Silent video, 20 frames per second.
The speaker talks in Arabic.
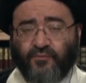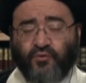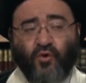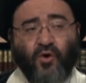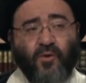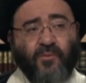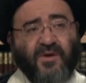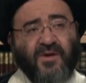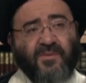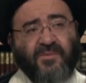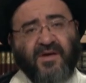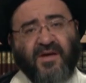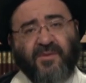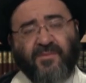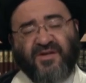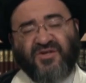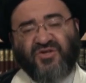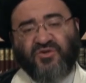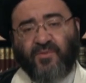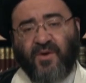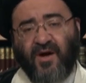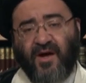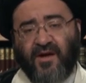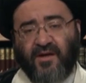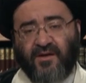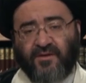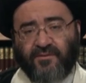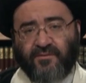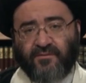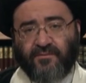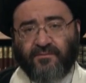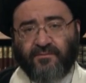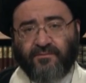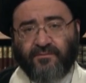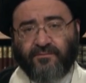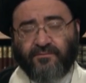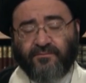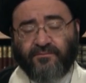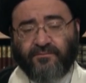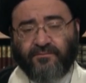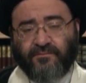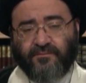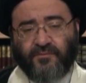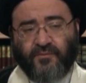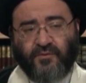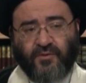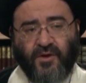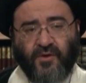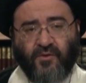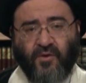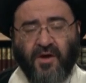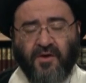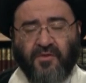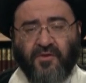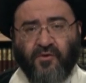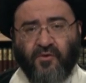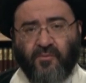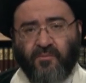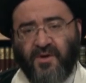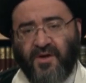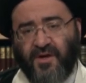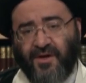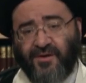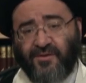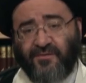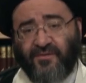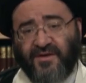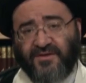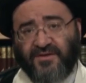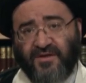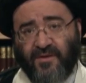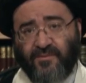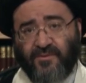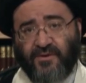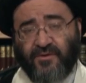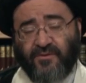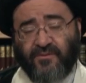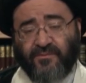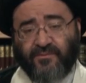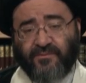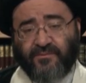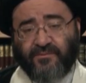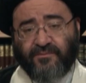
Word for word: تؤمن بهم إجمالا لأنه أكثرهم ما نعرف أساميهم